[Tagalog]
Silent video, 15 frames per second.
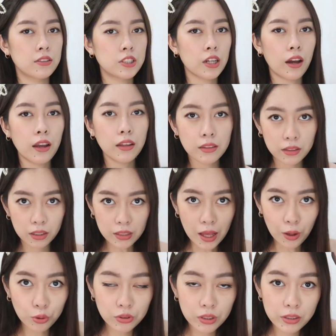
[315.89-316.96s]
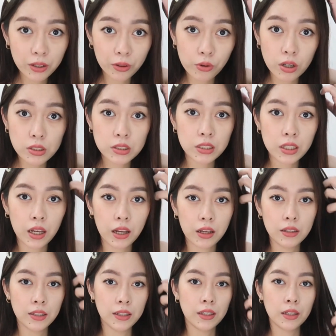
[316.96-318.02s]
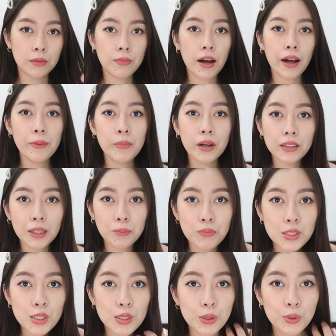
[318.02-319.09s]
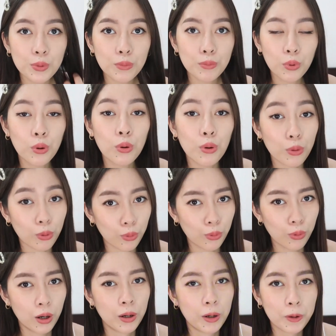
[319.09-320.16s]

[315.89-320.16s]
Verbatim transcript: Tsaka natakot din ako kasi nga, baka magnipis yung buhok ko.